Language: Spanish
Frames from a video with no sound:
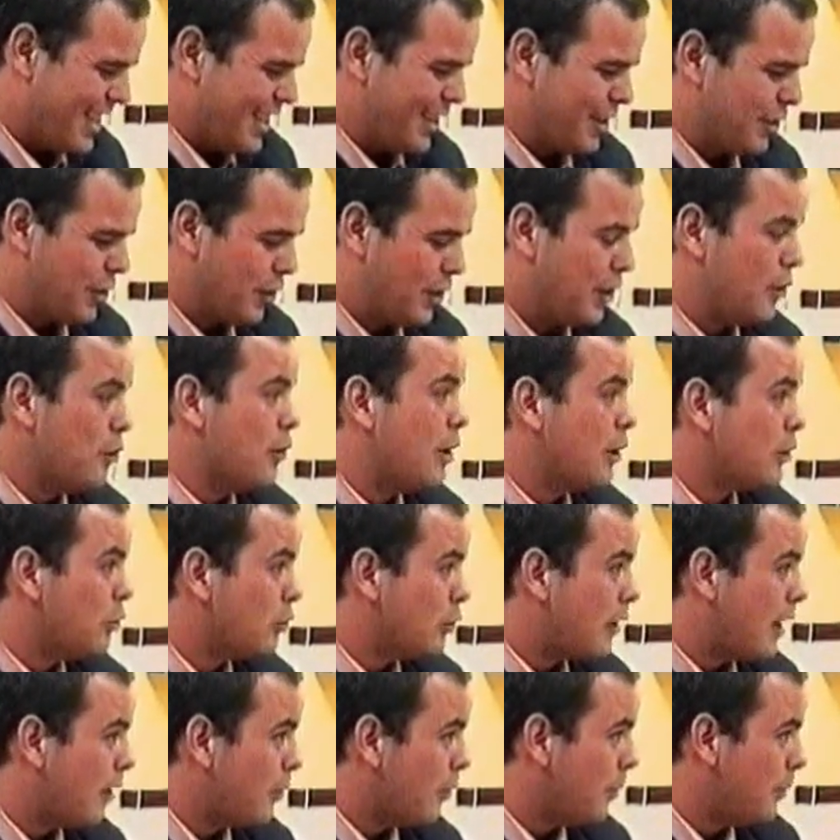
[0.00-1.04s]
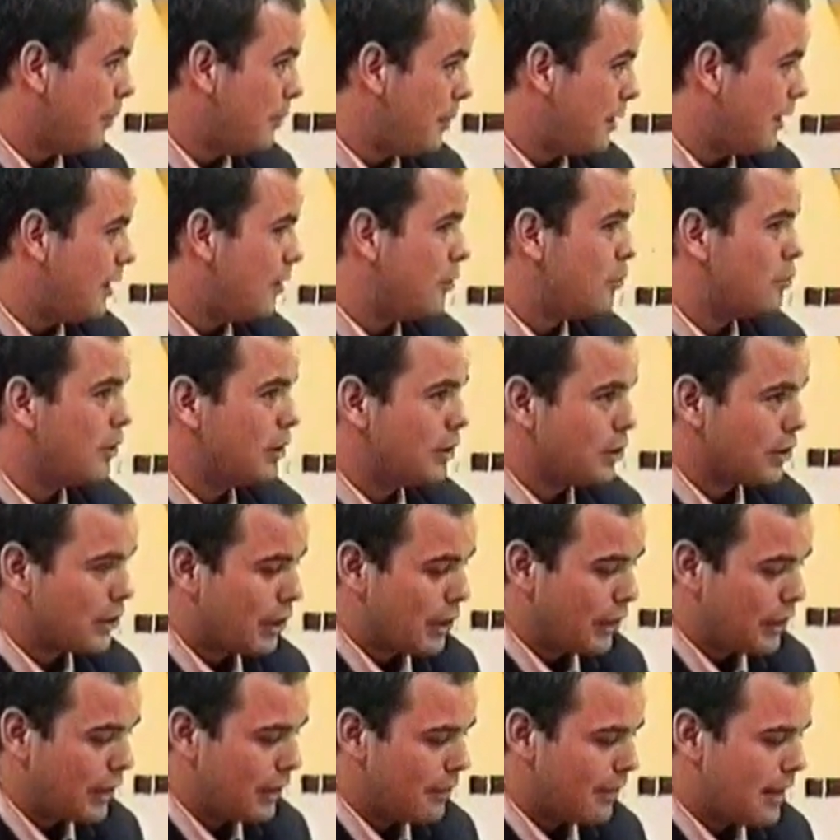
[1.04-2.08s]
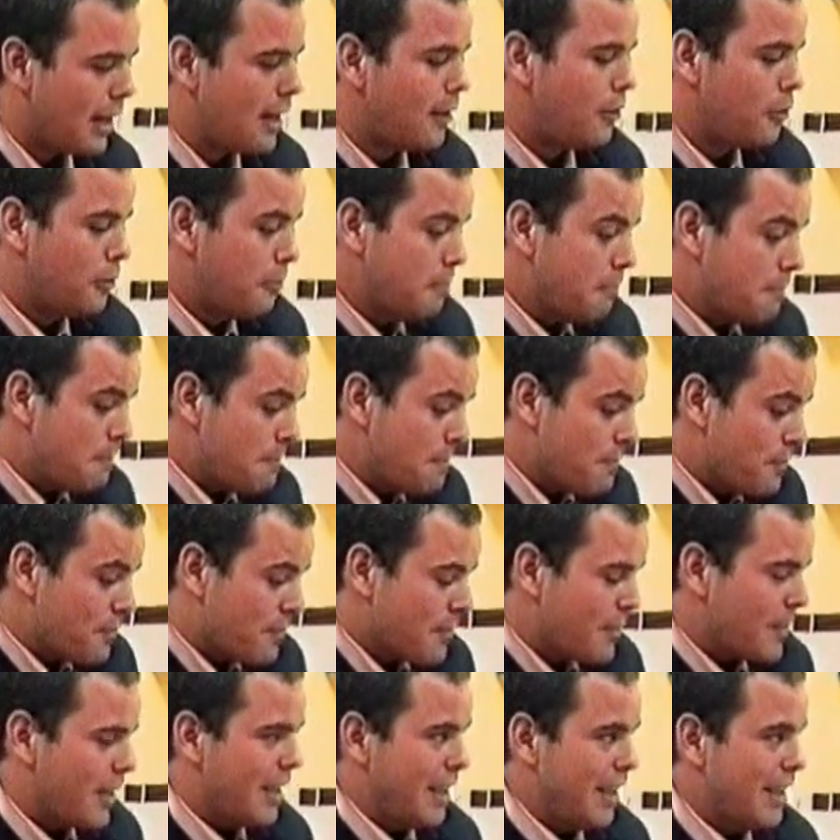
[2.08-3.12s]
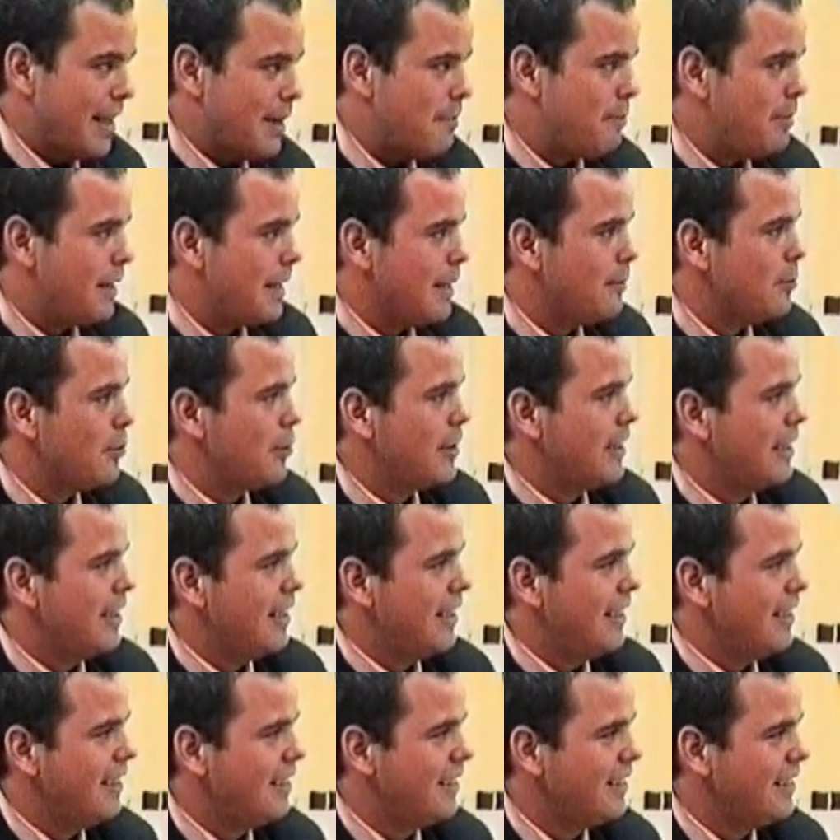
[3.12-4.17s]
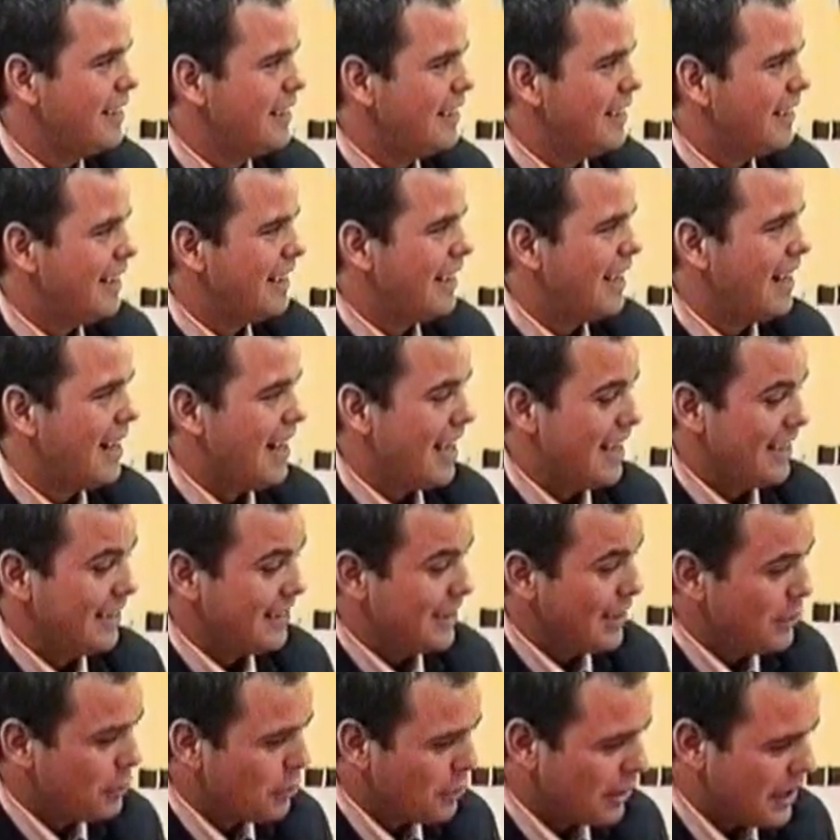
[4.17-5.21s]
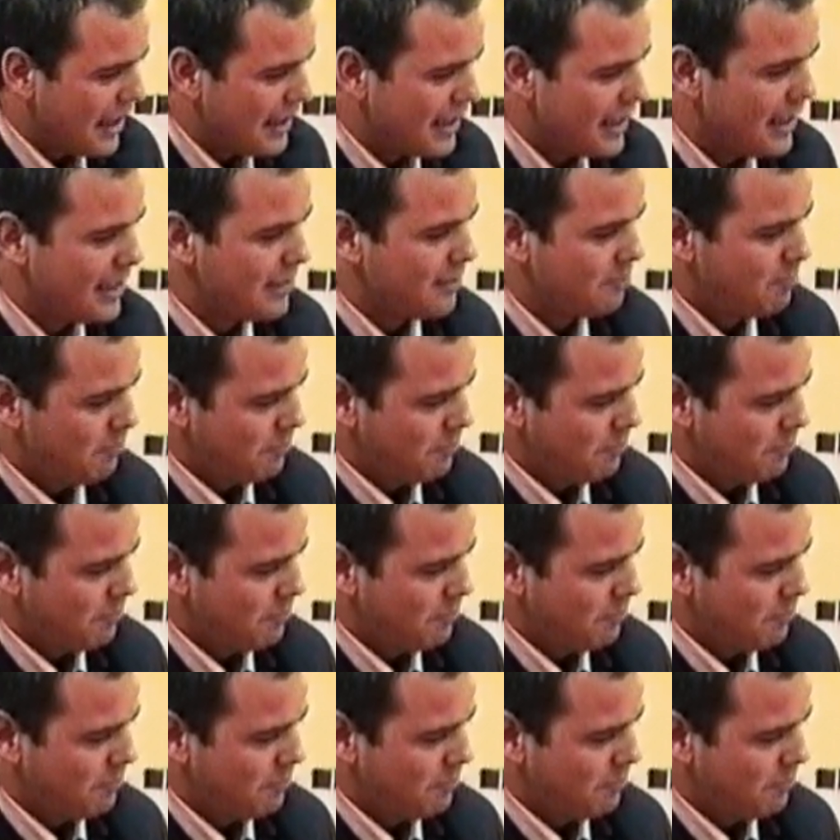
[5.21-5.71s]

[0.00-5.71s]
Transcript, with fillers: Entonces nos ha tocado vivirlo, nos ha tocado celebrarlo. Y esperemos que, la gente de Churriana